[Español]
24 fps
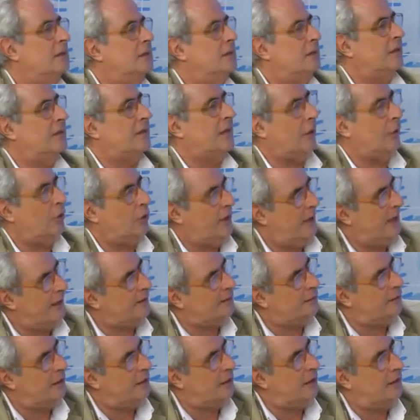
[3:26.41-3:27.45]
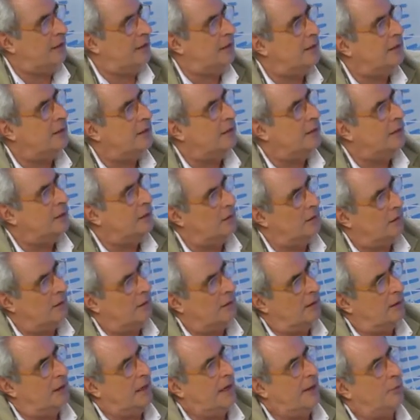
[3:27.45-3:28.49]
desarrollaste eh,
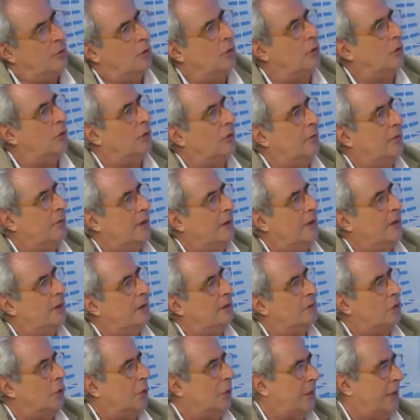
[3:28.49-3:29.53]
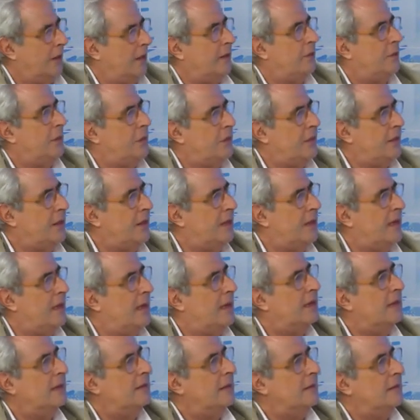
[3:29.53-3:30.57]
labor de
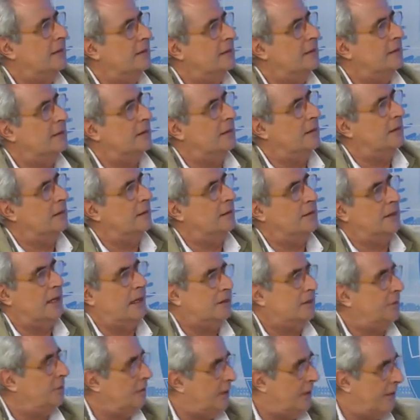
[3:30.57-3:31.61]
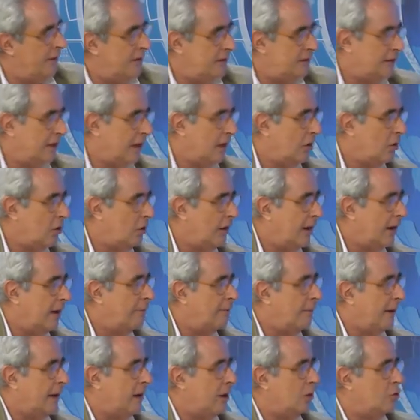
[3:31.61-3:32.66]
docencia, eh, de actividades extraescolares
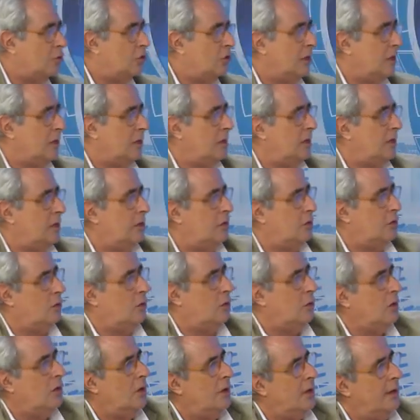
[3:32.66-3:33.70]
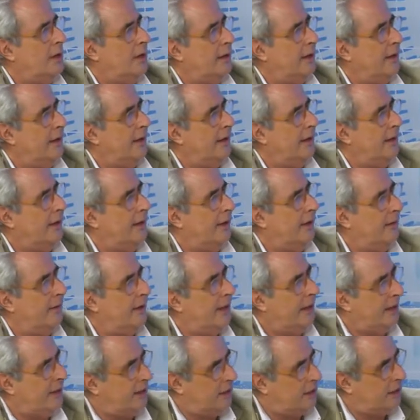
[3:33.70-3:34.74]
para los chiquillos, eh,
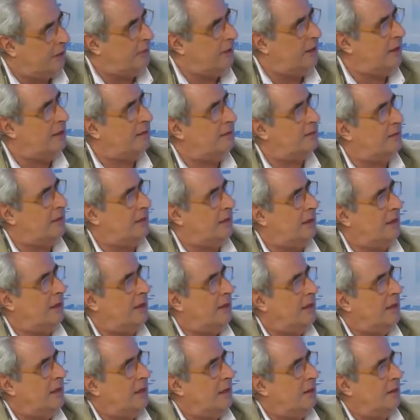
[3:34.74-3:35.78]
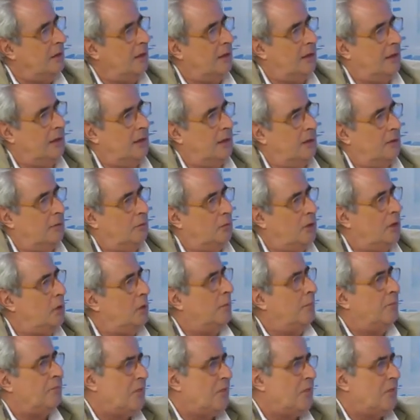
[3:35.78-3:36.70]
escribiste. Eh, bueno,